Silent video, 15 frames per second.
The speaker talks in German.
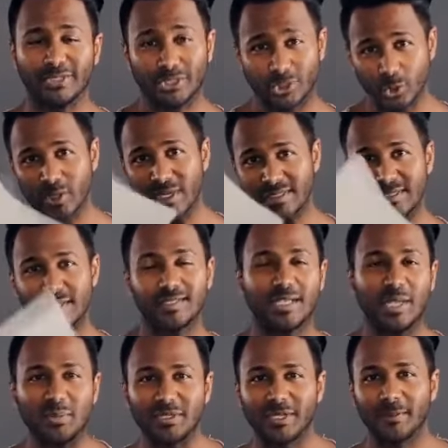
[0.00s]
Schön, dass es dich
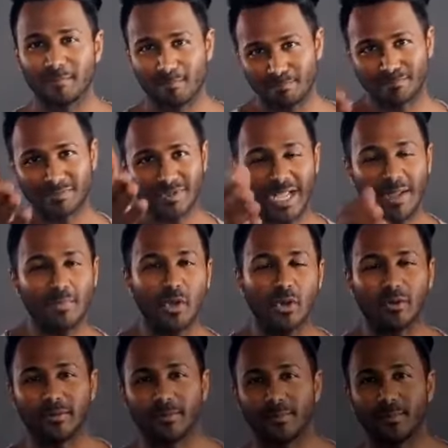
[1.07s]
gibt. Dein
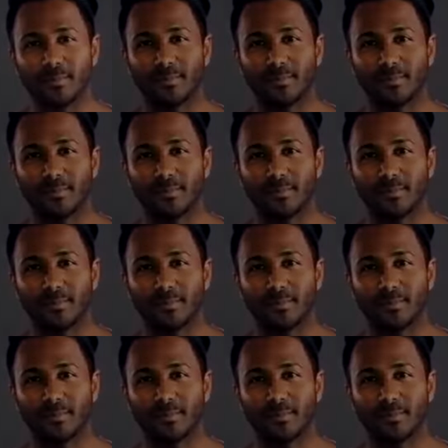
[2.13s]
Björn.